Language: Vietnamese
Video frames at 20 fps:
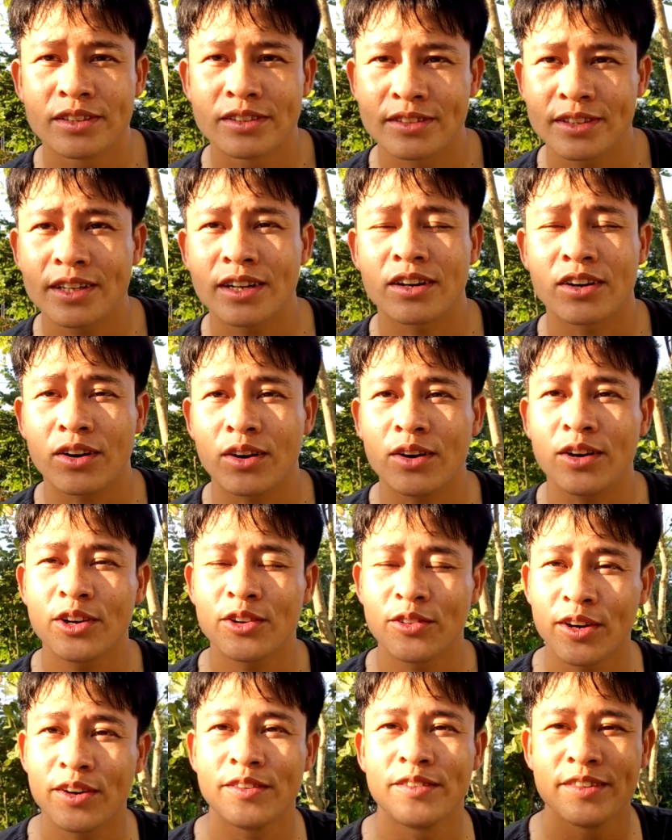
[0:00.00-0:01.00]
Rất là khó,
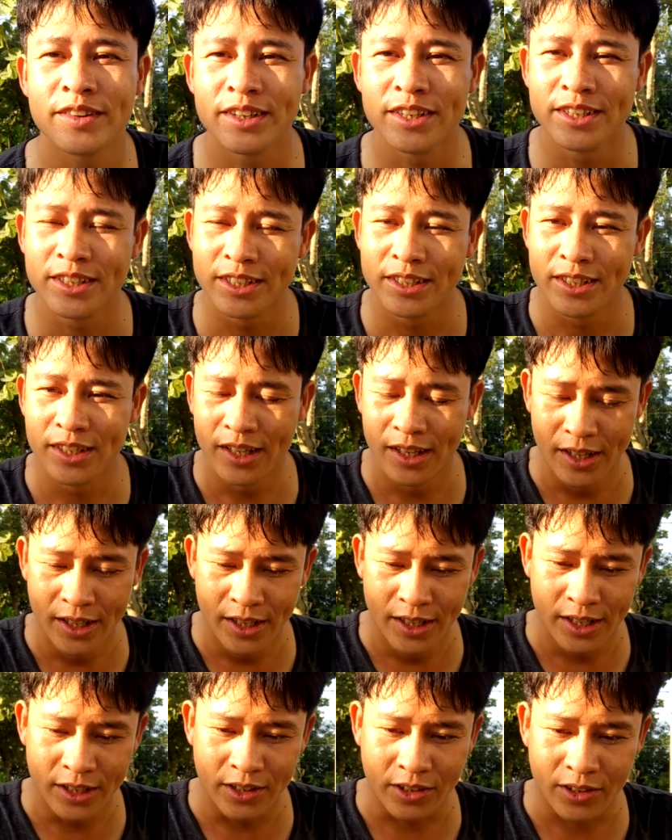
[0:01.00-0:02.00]
đúng không?
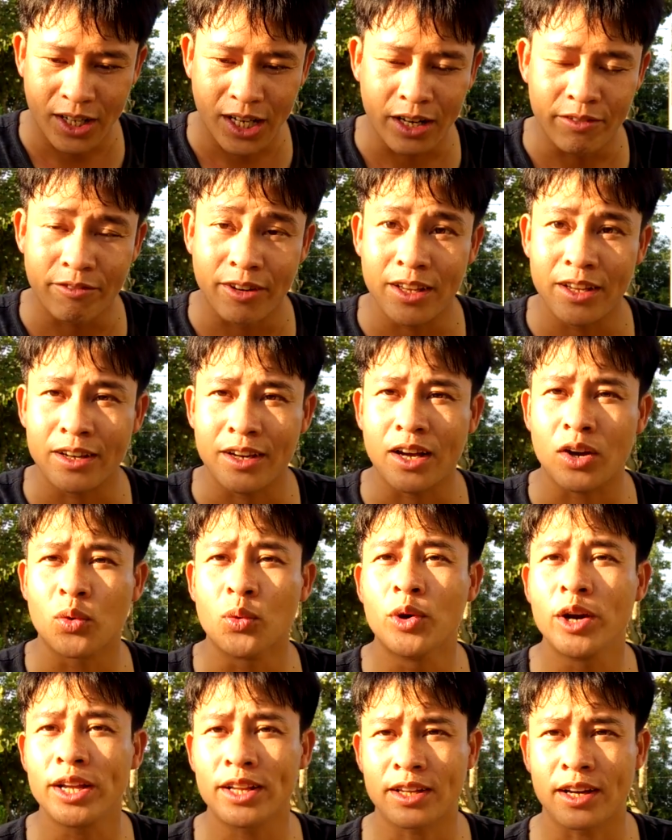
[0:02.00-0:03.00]
Nó cần phải những cái
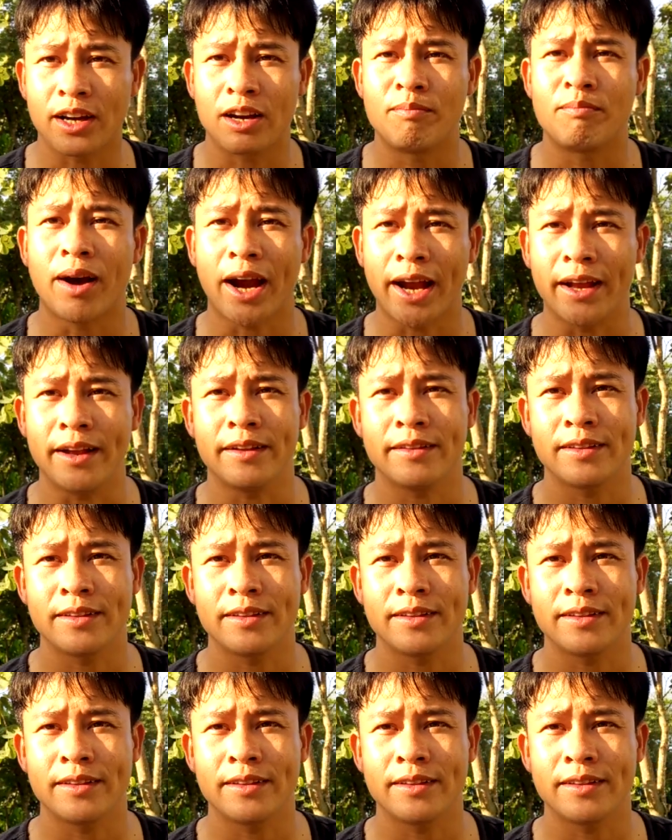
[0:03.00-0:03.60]
cú hích thật là mạnh